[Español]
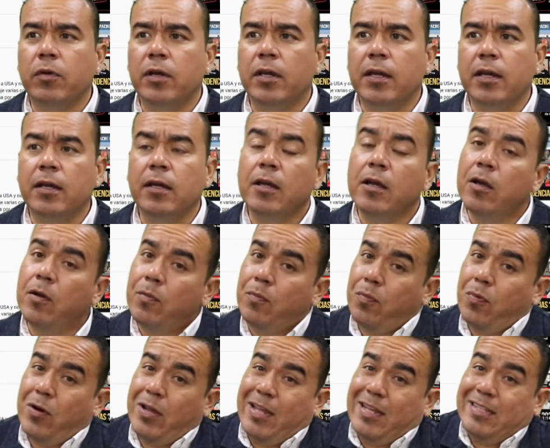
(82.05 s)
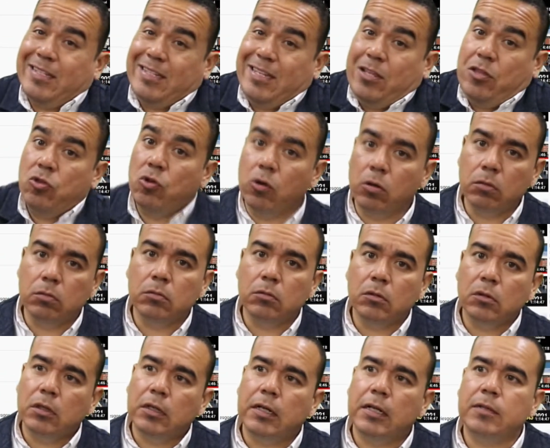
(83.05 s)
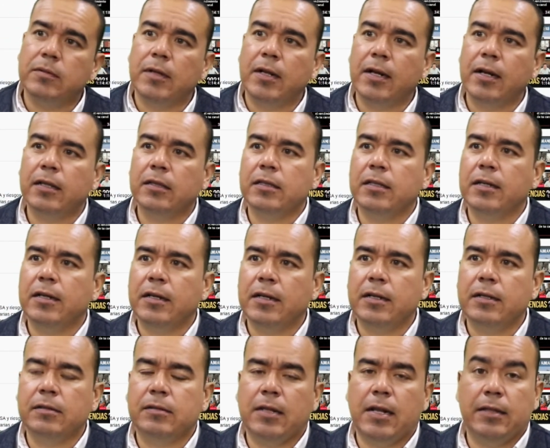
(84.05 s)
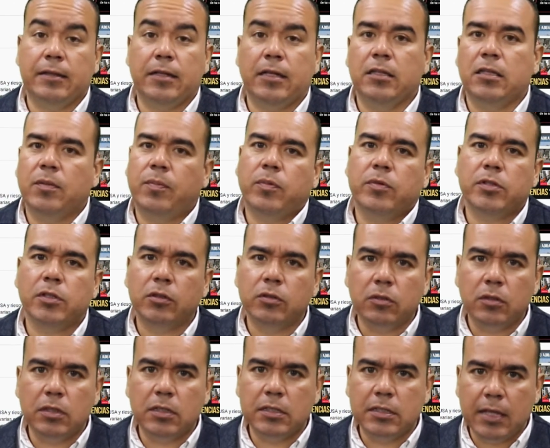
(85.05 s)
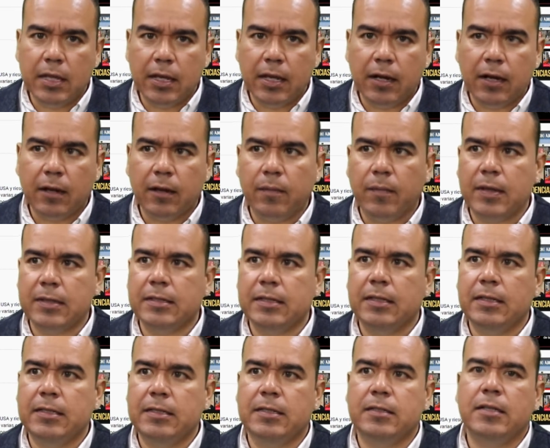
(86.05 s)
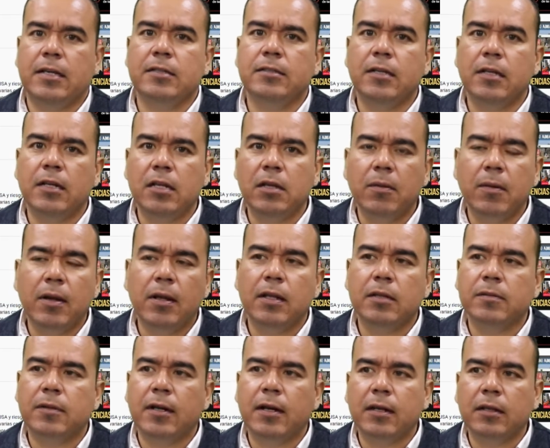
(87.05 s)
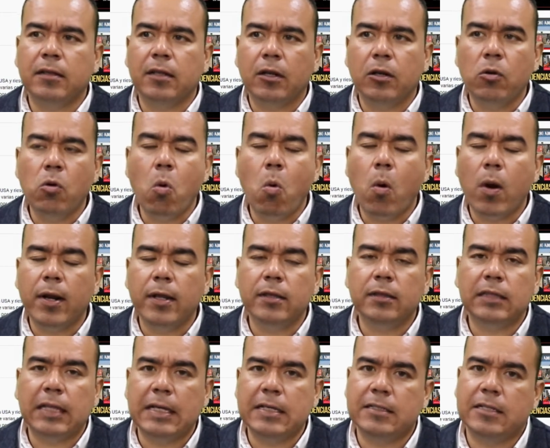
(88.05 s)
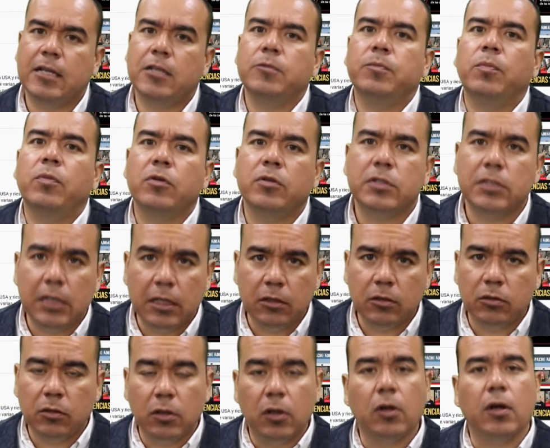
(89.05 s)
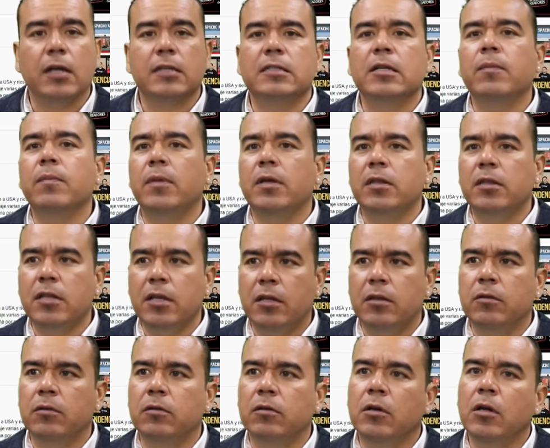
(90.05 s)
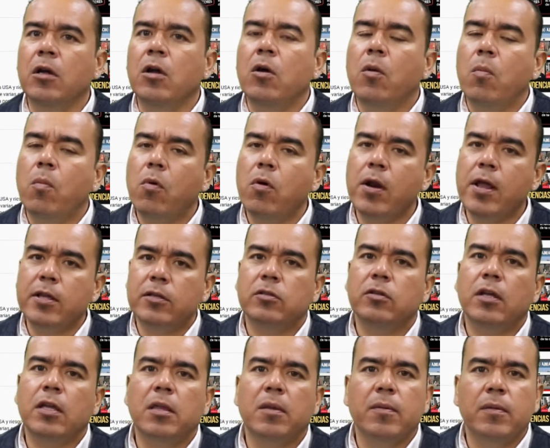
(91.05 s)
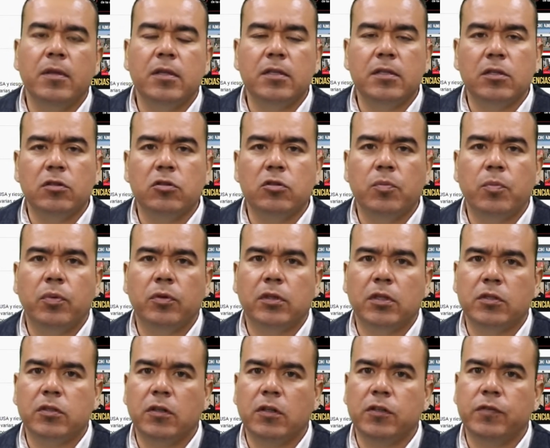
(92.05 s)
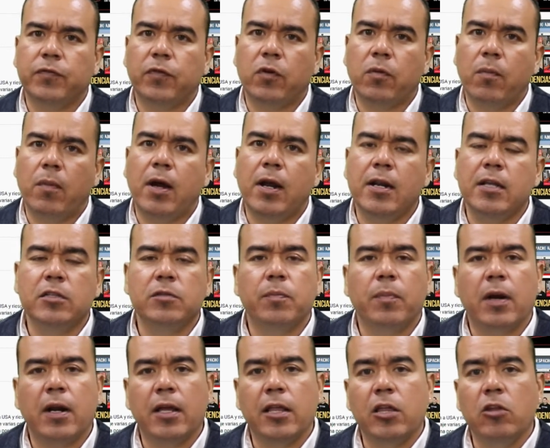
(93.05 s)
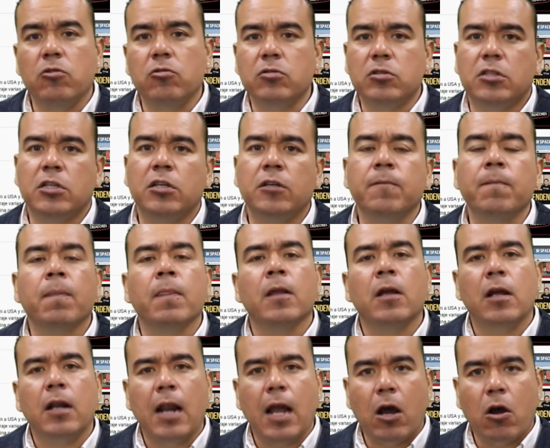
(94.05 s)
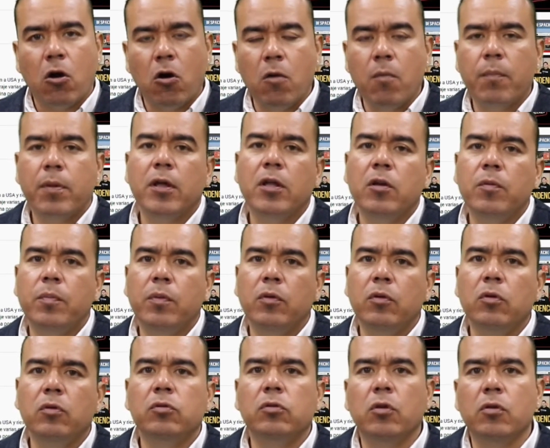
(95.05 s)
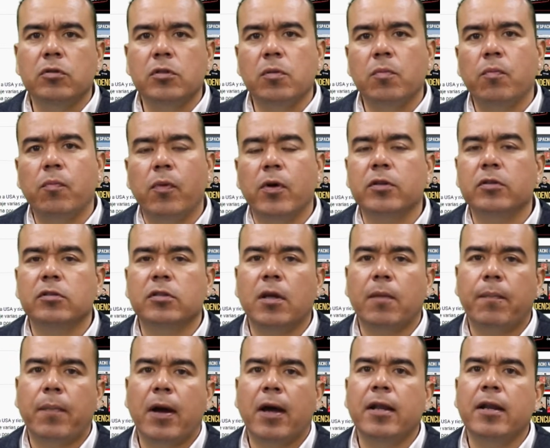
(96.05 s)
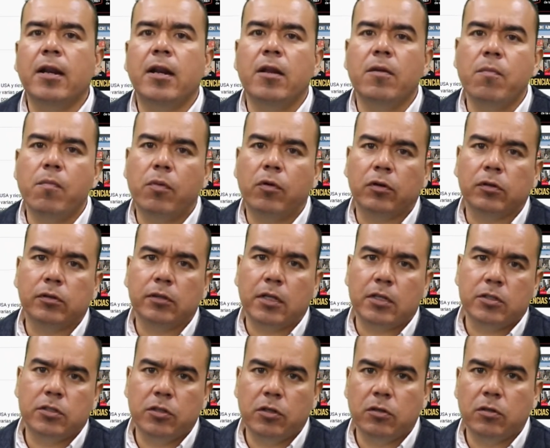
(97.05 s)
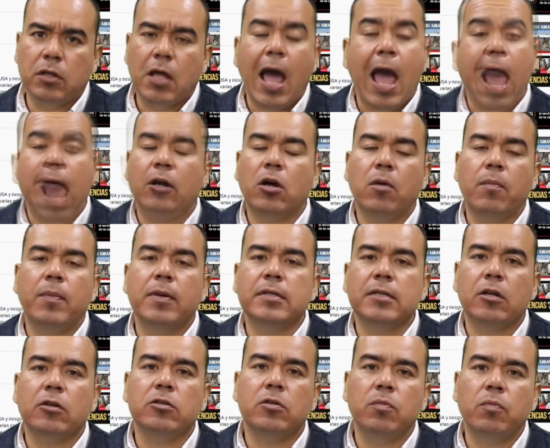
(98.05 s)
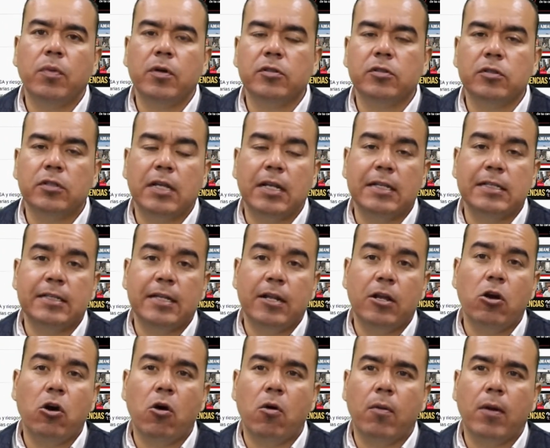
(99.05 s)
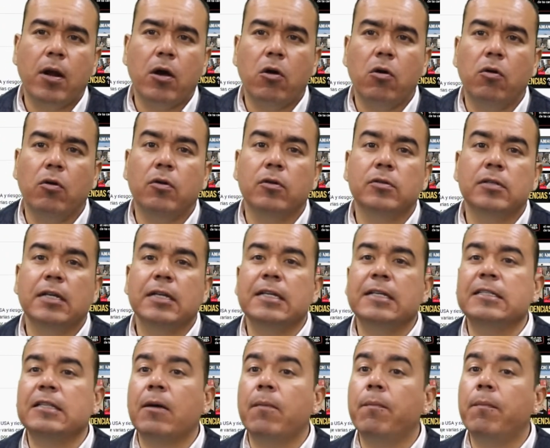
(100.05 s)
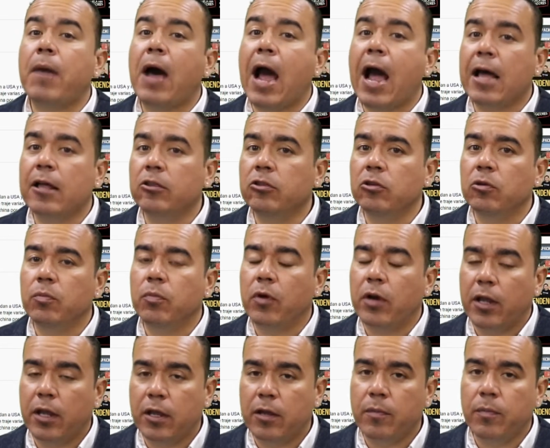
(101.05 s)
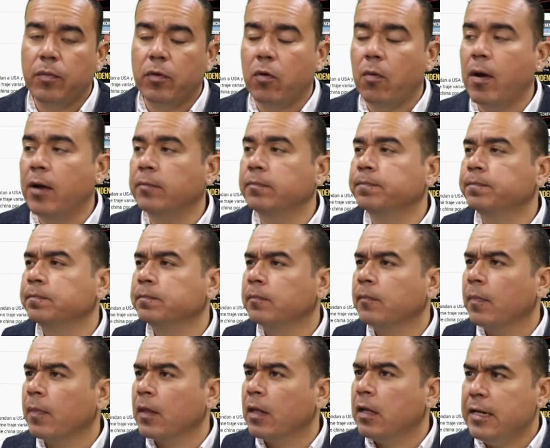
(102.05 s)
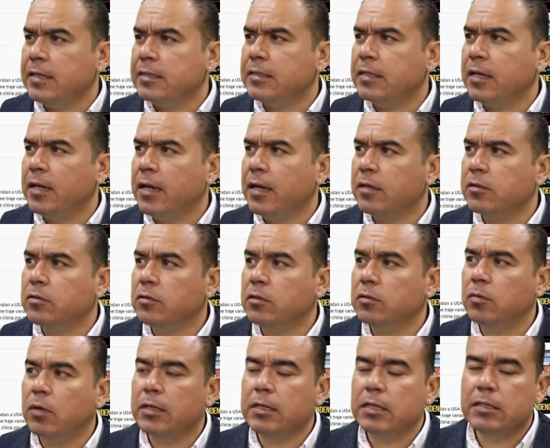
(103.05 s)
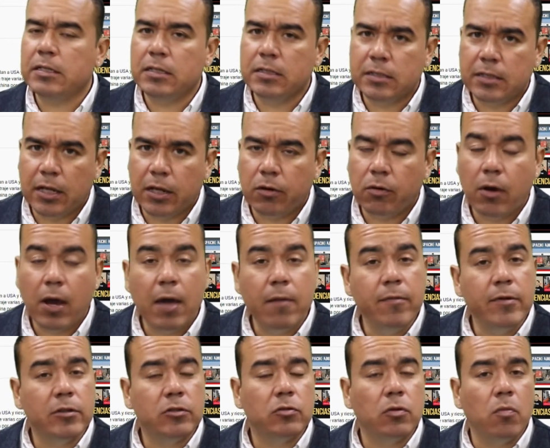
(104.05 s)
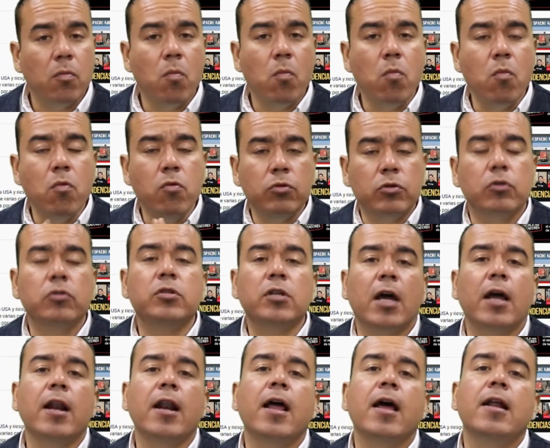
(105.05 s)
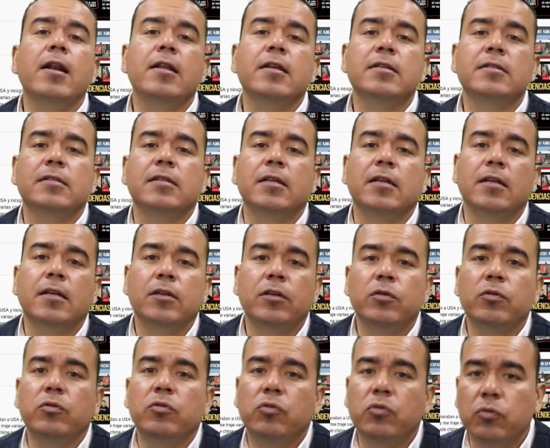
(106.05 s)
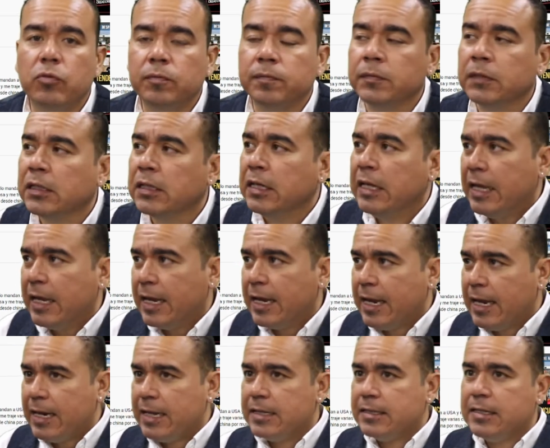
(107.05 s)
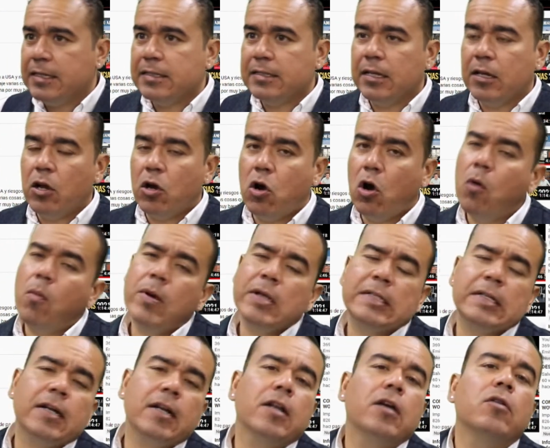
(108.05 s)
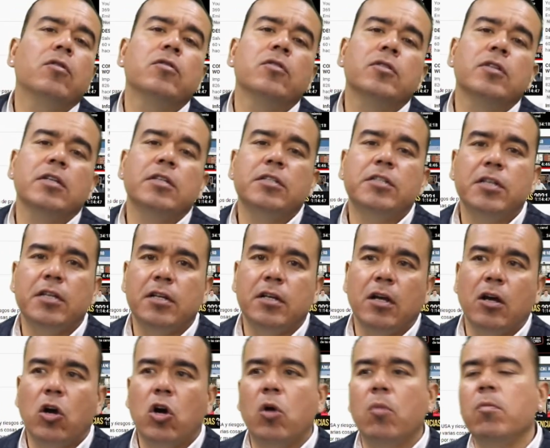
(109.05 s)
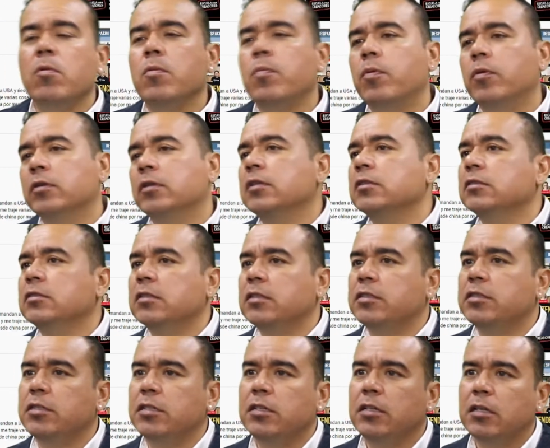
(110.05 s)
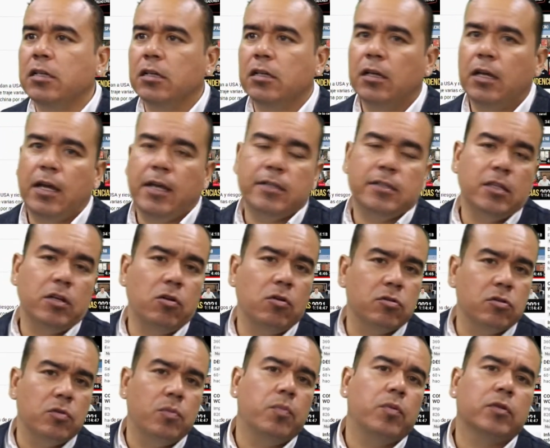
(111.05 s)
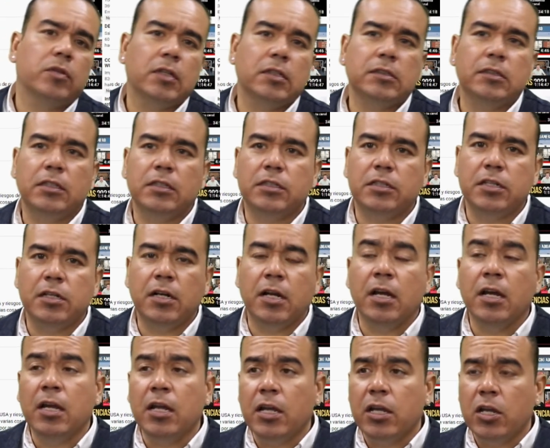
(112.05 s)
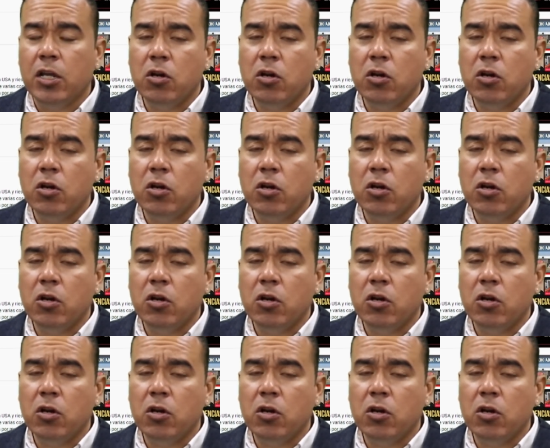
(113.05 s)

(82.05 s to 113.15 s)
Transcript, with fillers: ¿Por qué? Porque si no, les van a retener el 30% de ICR más el 16% del IVA, les van a retener un 46% de lo que están vendiendo. Por eso ya deben de hacer sus importaciones formales para deducir la compra del producto y los impuestos que pagan en la importación. Así van a compensar los impuestos que les quieren cobrar con lo que ustedes están pagando, por ejemplo, ¿va? Y en este caso les voy a ser sincero, he visto muchos canales de YouTube que les dicen cómo hacer negocios en China, cómo importar desde China, es negocio importar desde China.